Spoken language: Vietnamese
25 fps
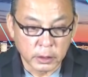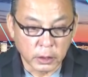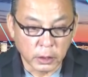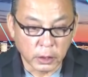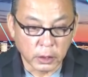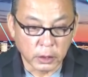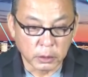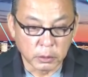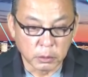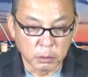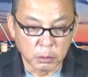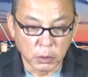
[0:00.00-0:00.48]

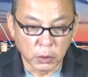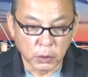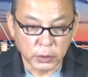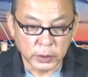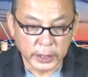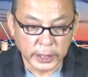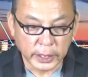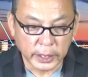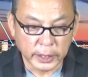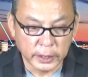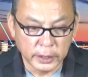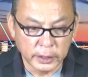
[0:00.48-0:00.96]
còn
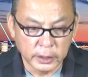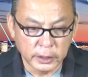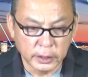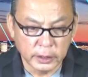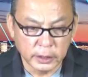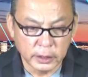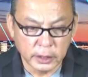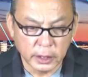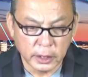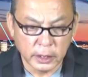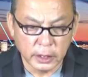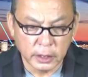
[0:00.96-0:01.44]
một
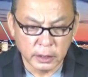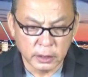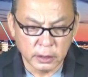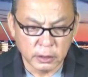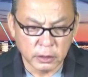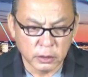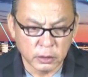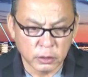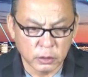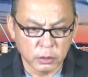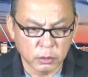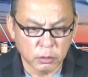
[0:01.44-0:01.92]
cái
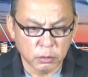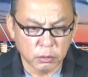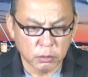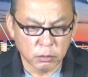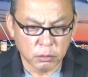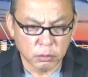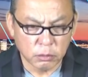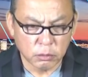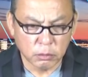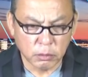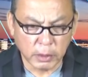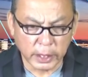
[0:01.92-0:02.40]
uh,
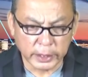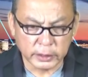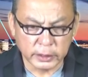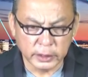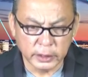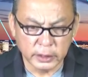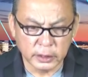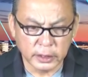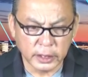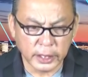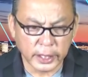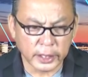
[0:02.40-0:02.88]
bản
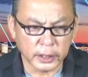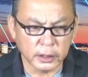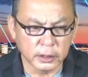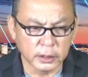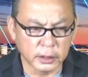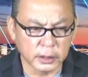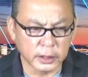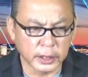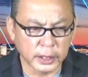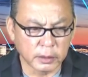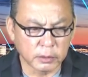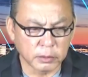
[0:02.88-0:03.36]
tin khác
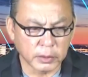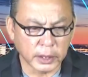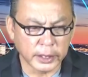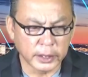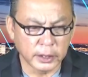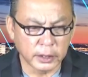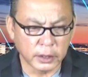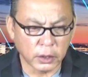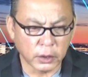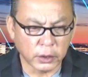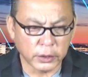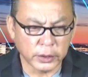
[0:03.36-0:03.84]
nữa ngày hôm
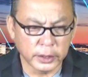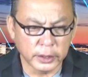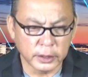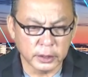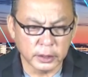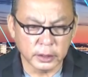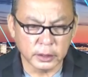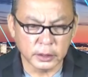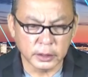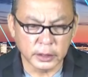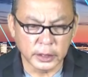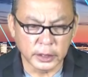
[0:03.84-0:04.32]
nay nói
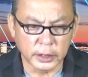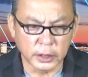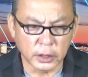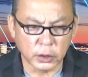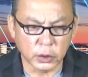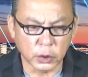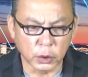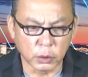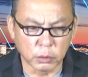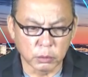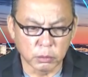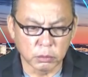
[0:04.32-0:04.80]
đó thì
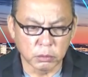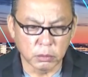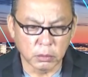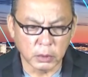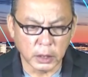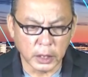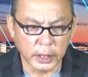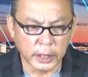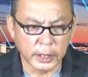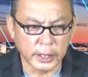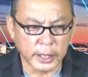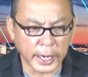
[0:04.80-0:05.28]
nó cũng
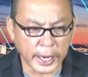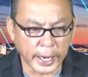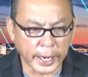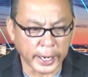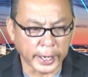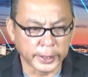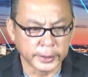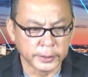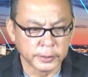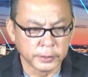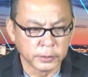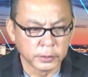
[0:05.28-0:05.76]
hơi
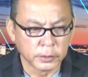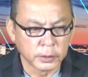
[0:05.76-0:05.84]
lạ